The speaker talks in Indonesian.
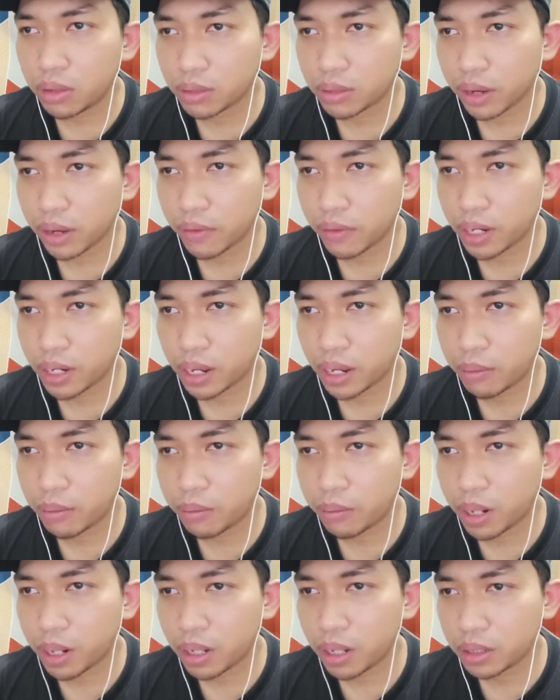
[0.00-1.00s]
Kevin
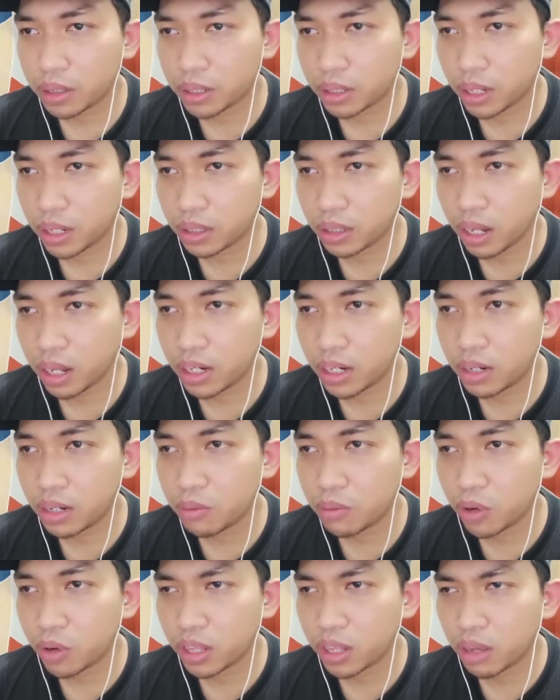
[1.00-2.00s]
Campbell yang tadinya
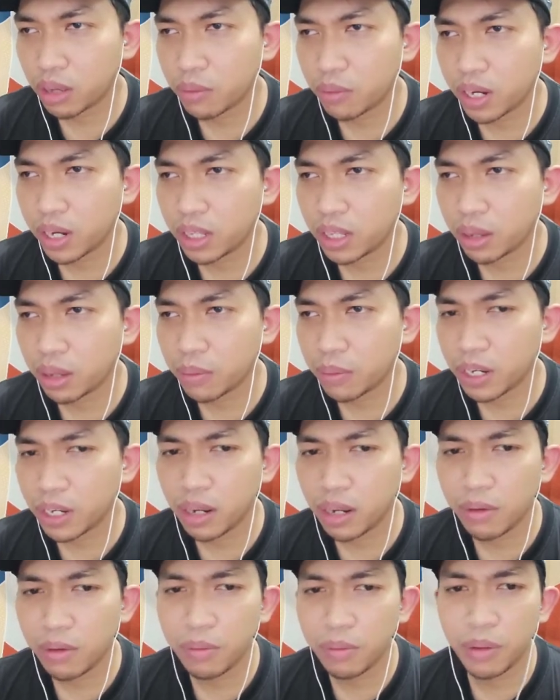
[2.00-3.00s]
mau kita beli tapi
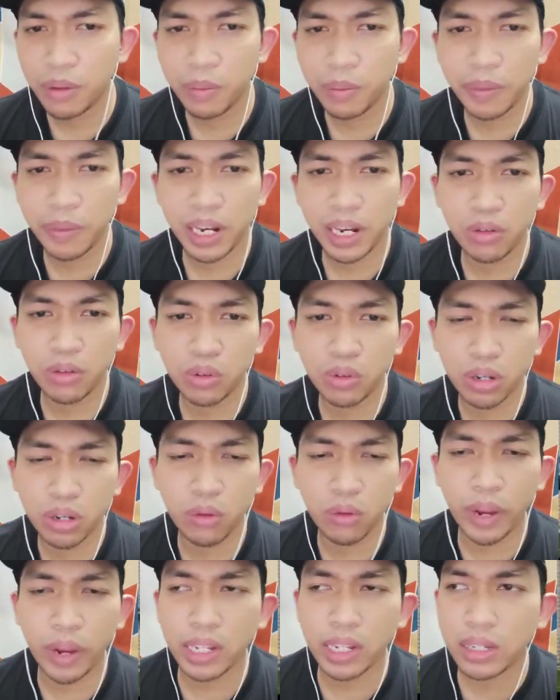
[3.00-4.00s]
dia lebih memilih untuk ke
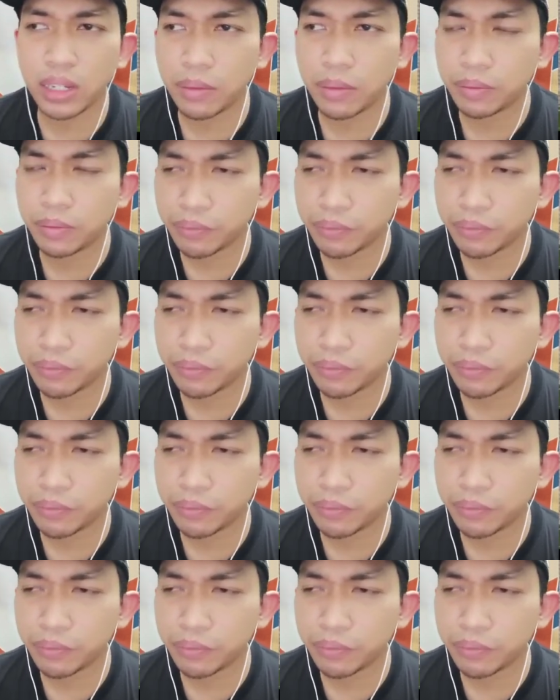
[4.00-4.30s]
Watson.